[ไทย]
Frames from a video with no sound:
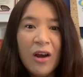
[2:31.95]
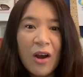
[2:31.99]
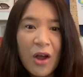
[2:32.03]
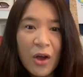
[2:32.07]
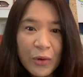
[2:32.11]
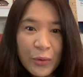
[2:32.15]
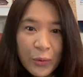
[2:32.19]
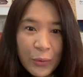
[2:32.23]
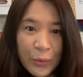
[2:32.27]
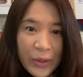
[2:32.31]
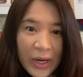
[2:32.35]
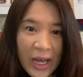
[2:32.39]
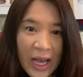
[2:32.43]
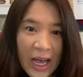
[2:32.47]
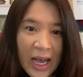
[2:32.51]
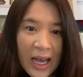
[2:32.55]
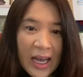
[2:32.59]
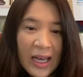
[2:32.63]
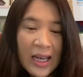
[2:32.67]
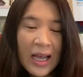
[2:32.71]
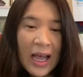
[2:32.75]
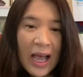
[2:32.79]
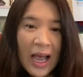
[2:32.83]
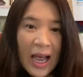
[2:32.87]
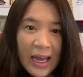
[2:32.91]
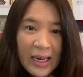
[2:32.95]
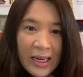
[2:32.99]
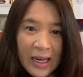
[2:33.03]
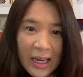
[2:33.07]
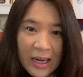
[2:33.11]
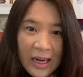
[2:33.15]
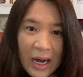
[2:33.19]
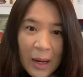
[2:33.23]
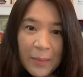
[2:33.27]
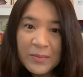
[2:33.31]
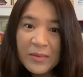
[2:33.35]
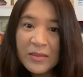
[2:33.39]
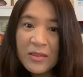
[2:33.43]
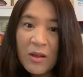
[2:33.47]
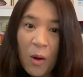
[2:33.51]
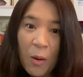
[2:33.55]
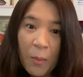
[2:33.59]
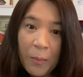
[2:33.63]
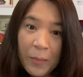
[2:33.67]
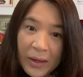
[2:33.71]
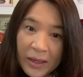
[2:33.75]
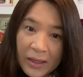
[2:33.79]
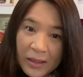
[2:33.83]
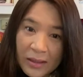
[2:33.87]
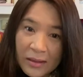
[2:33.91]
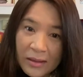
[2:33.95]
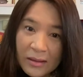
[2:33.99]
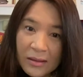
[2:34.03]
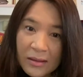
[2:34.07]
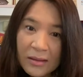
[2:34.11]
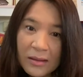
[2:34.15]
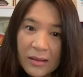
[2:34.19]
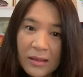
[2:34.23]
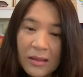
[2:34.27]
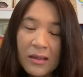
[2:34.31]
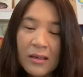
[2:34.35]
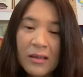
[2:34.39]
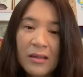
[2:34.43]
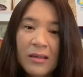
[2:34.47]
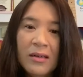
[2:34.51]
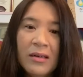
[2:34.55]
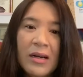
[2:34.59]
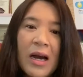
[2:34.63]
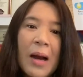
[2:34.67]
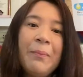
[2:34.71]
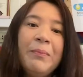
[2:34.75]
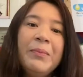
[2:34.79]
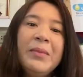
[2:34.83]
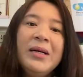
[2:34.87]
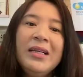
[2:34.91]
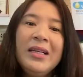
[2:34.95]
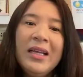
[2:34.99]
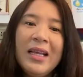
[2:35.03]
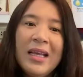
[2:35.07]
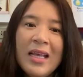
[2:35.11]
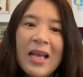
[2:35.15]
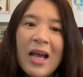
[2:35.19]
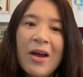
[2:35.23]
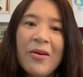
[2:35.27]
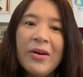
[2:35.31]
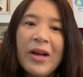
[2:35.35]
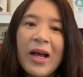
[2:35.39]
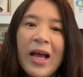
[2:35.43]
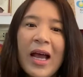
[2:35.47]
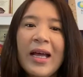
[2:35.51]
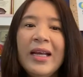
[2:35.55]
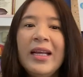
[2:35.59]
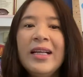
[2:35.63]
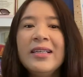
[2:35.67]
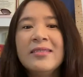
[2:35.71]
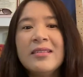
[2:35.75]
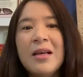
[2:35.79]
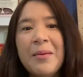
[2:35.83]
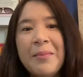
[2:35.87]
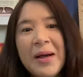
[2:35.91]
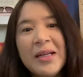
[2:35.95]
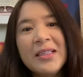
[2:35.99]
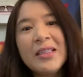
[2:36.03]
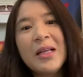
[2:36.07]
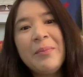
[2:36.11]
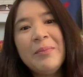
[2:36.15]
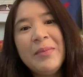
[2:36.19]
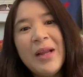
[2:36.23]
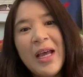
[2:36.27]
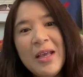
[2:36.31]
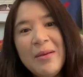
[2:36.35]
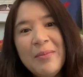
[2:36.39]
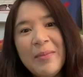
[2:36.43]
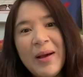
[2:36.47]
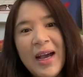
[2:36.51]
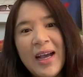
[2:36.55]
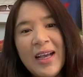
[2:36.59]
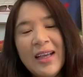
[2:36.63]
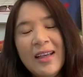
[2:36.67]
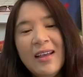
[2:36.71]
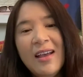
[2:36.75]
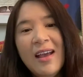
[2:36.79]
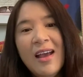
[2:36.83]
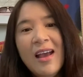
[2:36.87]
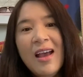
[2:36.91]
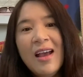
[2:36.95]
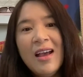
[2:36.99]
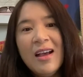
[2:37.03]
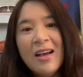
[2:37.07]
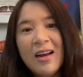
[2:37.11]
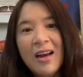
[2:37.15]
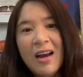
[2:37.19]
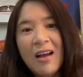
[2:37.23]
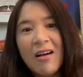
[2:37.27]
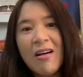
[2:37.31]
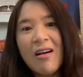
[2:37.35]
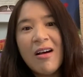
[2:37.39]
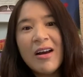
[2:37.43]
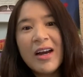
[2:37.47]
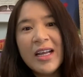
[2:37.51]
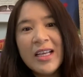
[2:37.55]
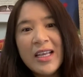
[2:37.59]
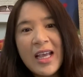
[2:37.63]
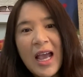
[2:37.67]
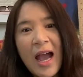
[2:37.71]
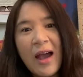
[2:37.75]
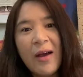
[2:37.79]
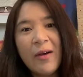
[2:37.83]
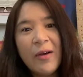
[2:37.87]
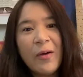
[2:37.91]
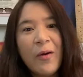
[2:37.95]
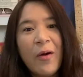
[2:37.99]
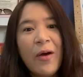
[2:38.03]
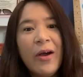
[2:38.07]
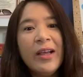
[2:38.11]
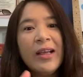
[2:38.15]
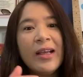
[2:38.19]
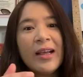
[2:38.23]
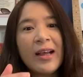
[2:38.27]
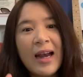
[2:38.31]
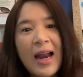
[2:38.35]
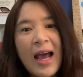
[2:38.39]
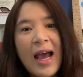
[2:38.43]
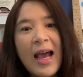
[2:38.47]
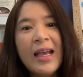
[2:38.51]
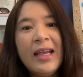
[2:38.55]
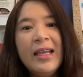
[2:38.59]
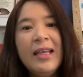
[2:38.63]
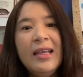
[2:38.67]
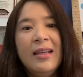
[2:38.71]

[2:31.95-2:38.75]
ลองดูนะคะ ให้เด็กรับ2มือ หรือรับมือเดียวนะคะ เด็กสามารถทำได้ไหมแล้วก็ระยะค่อยๆใกล้